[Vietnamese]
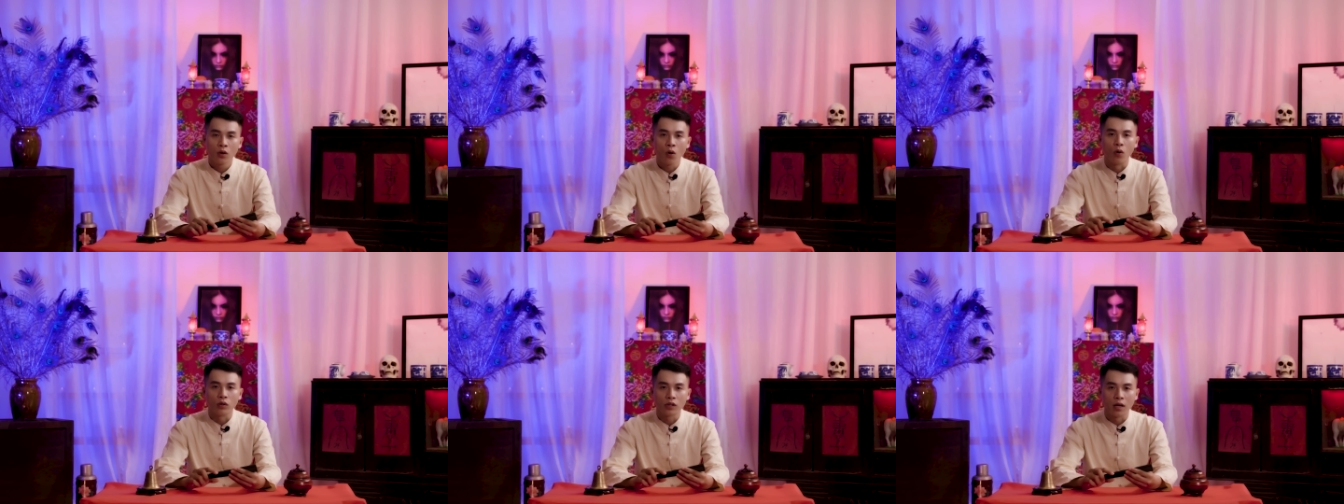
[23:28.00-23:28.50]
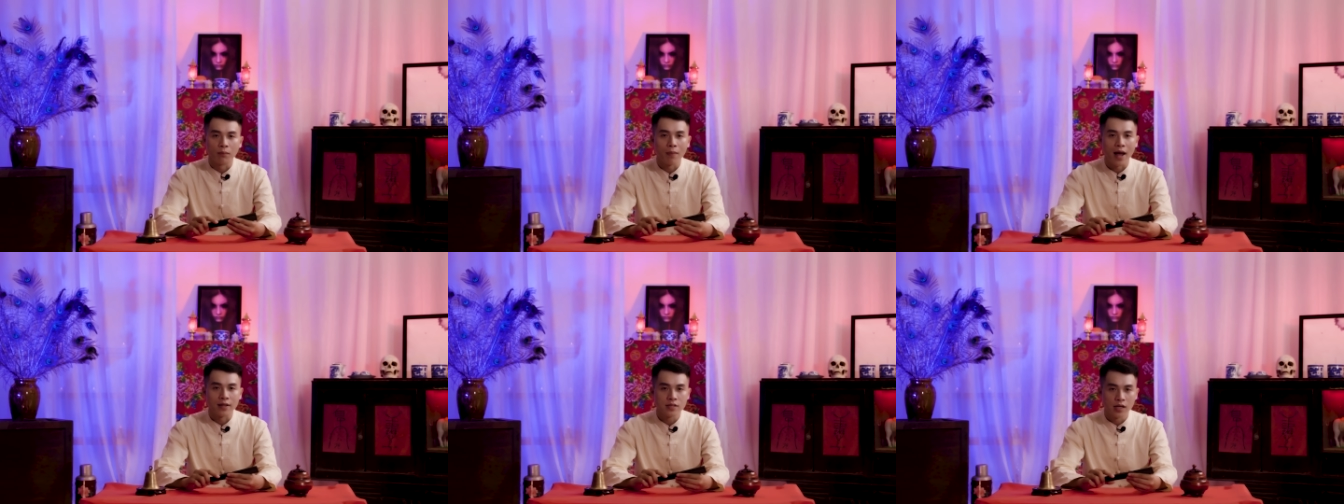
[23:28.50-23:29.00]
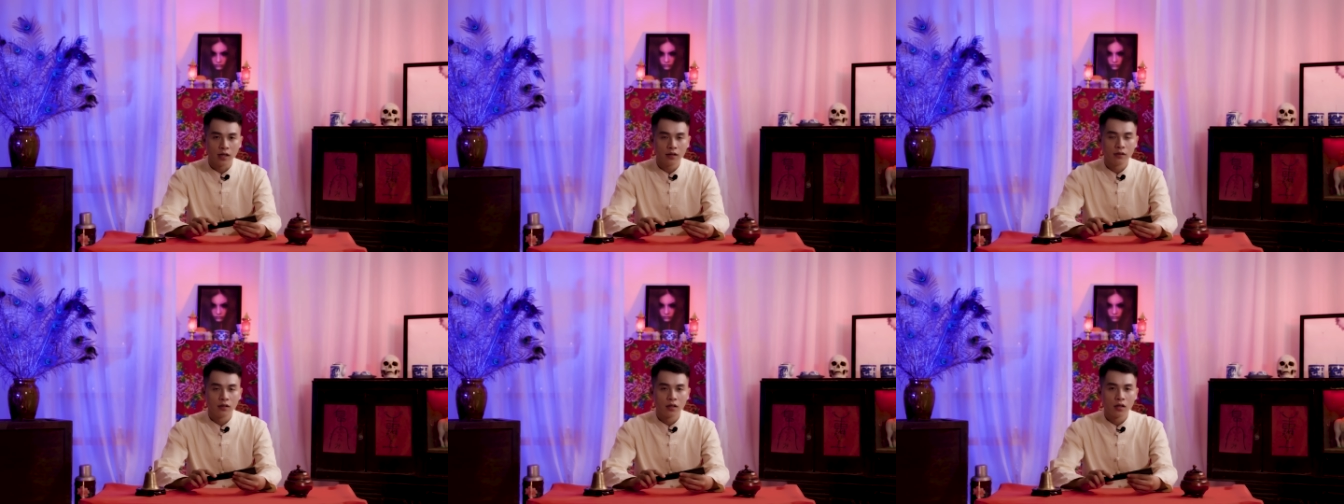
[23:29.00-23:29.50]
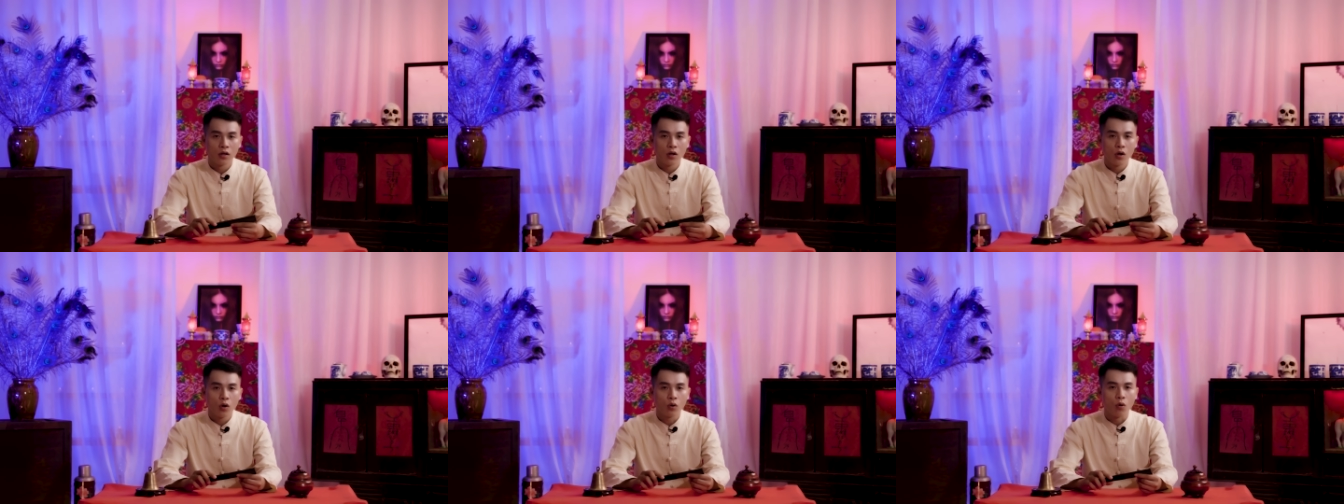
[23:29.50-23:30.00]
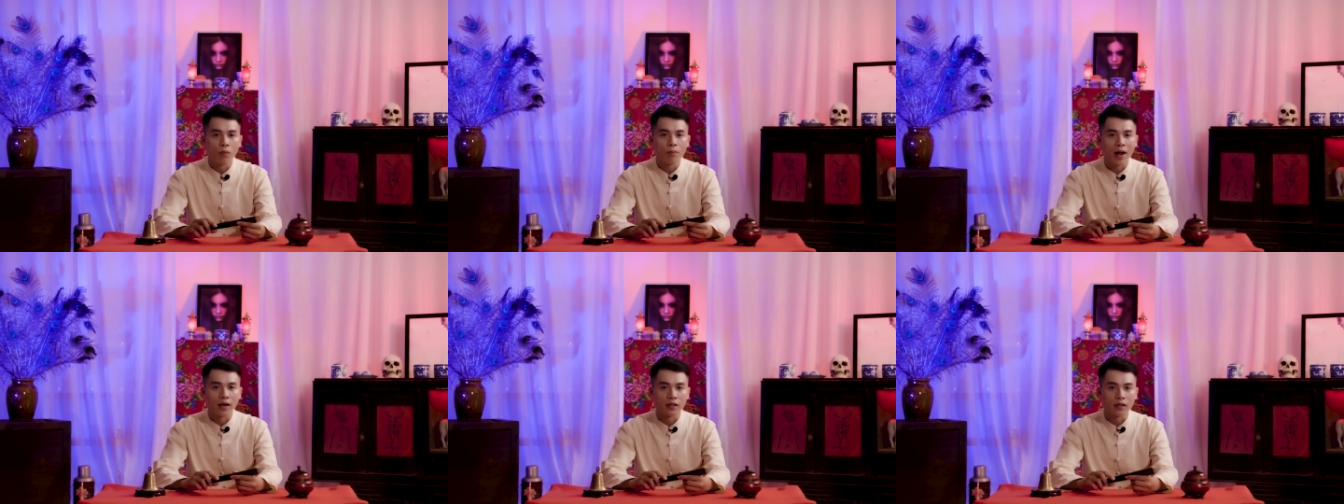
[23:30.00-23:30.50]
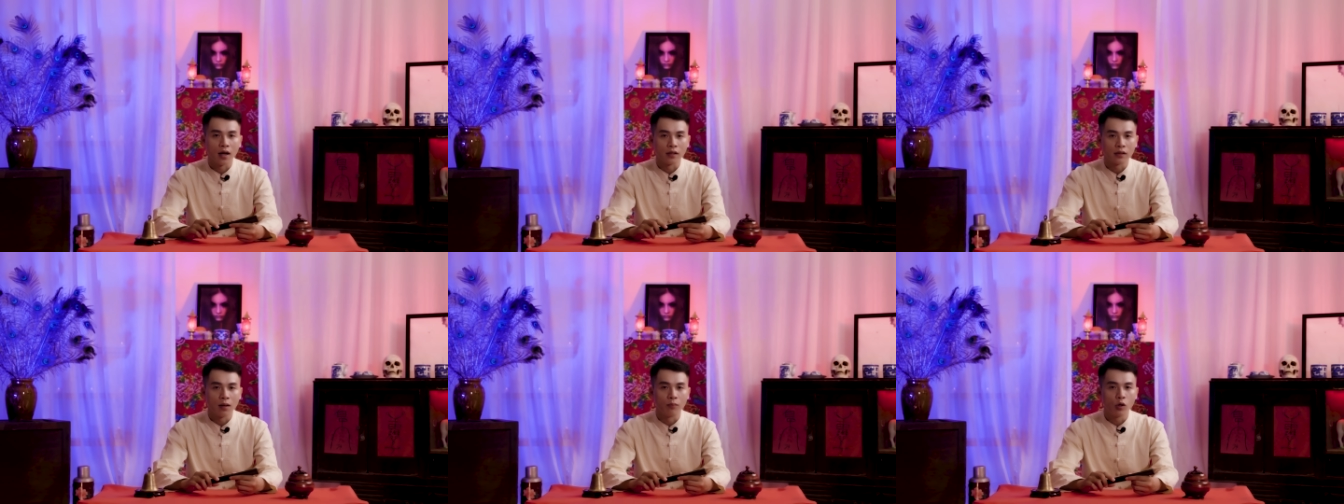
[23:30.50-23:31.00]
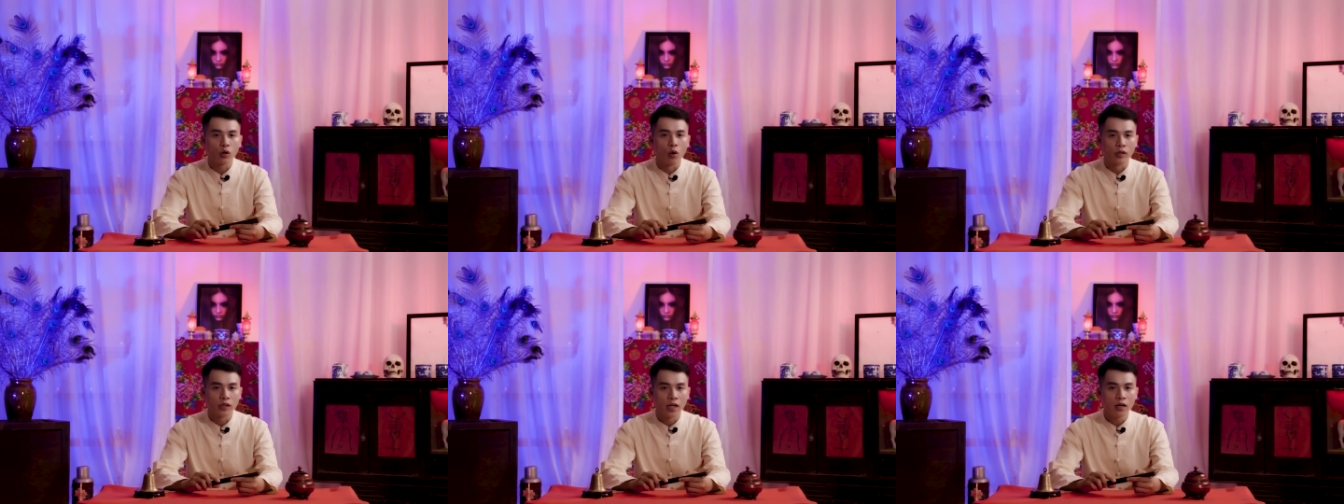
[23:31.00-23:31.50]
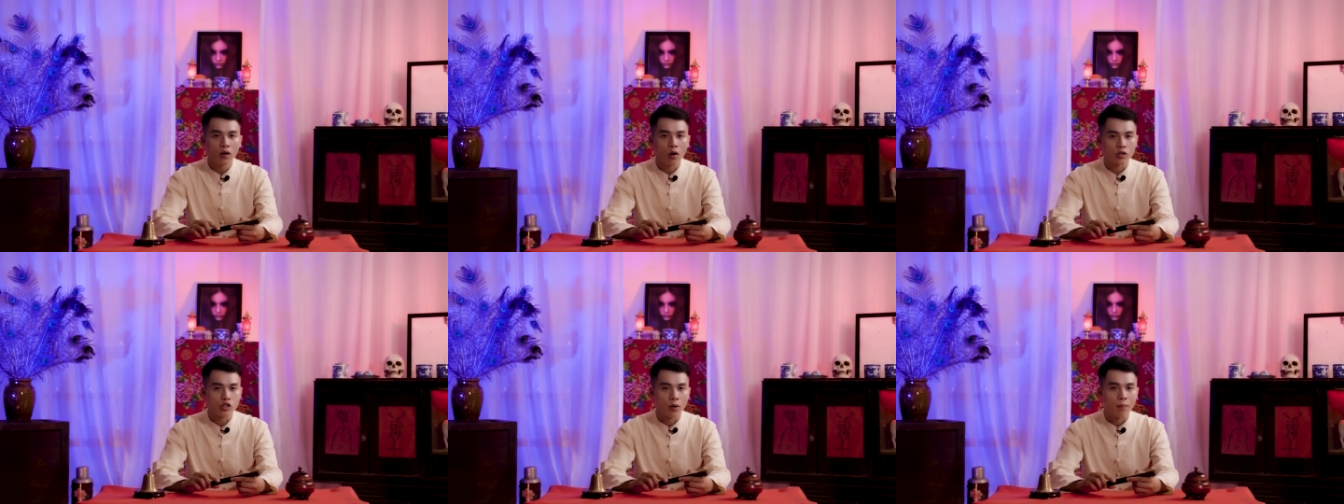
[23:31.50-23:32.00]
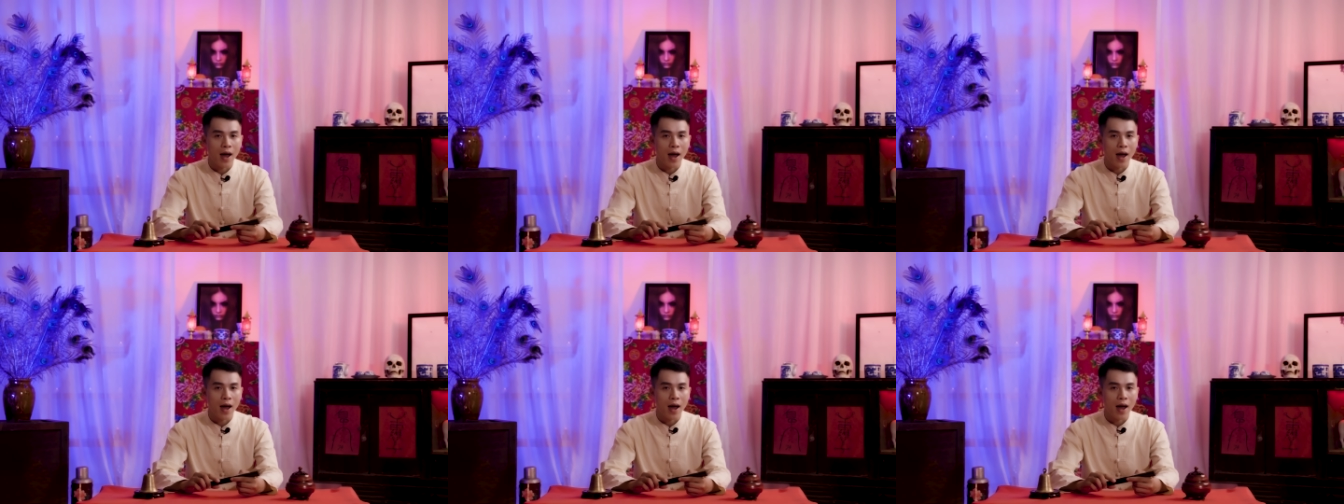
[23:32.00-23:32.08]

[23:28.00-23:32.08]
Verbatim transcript: Khổ thân bà Chín, cũng may là thằng Tâm nó đổ tính lo cho